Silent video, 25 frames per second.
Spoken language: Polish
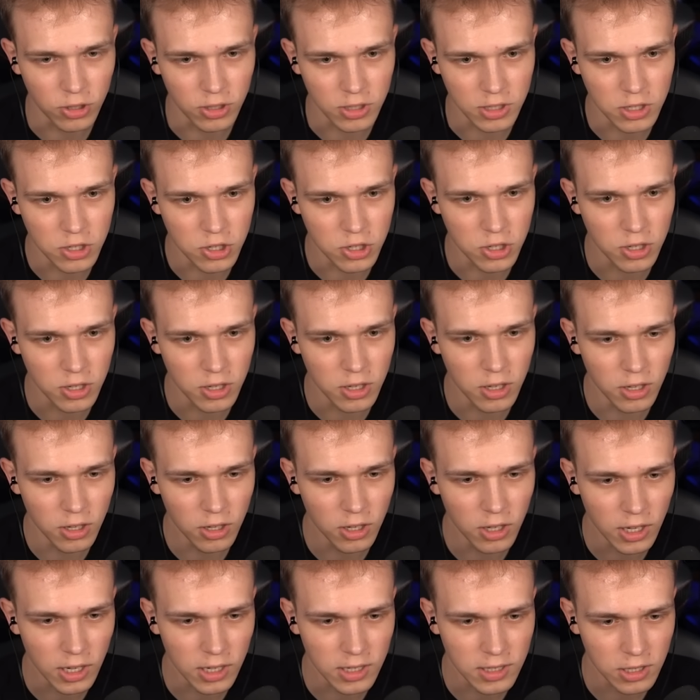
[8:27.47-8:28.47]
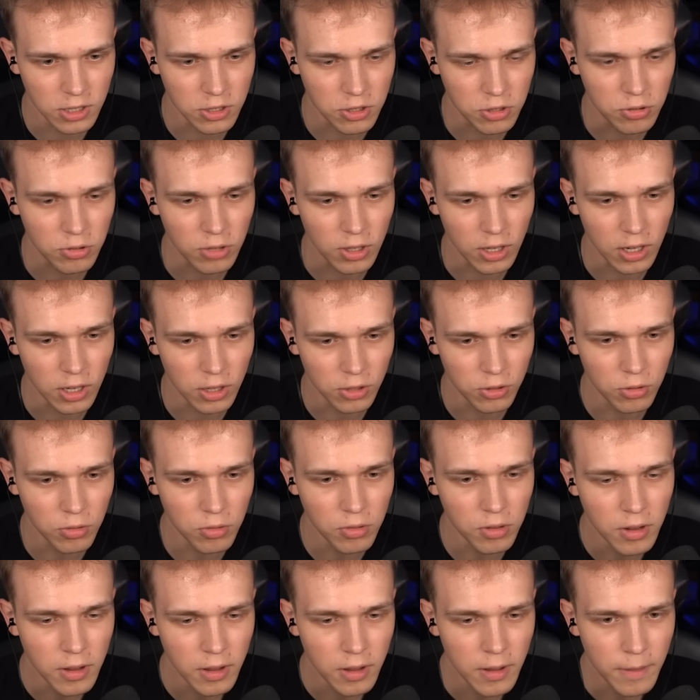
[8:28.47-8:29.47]
do tej skrzynki i jak zajdziesz tutaj na
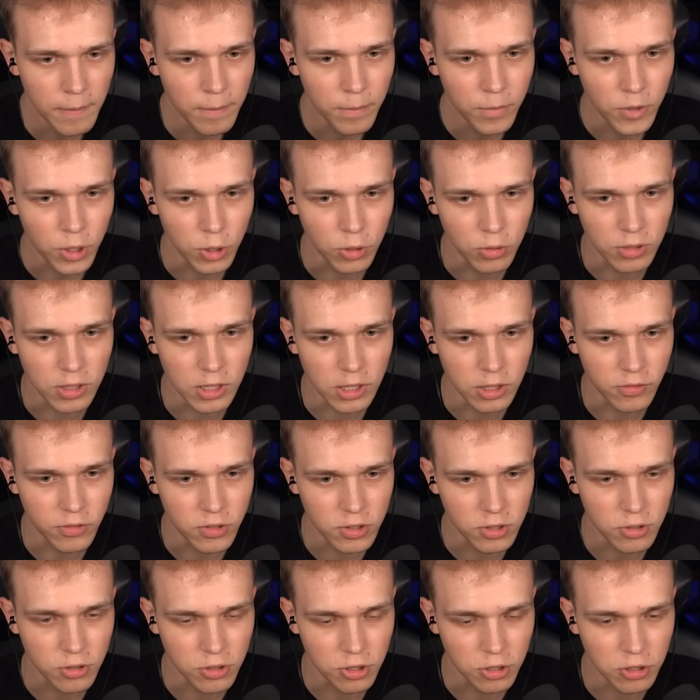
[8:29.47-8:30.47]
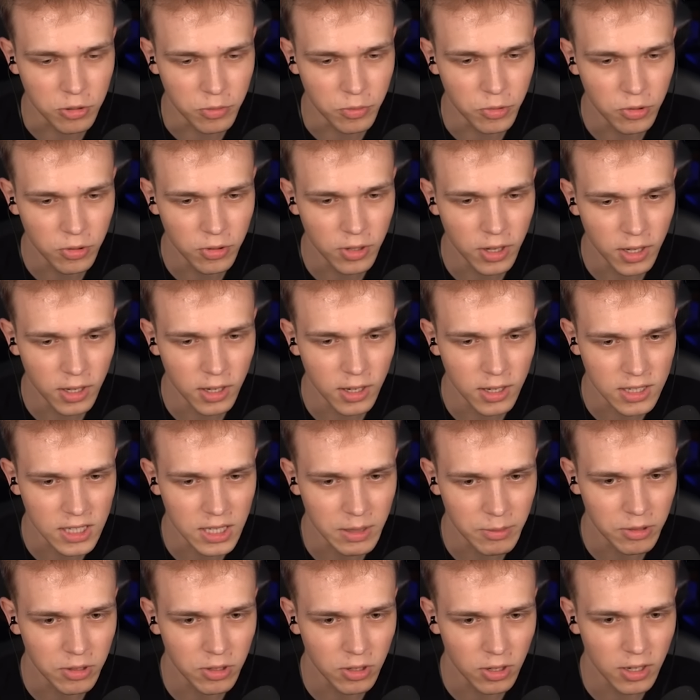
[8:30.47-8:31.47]
dół, to tutaj to wszystko się kumuluje i na samym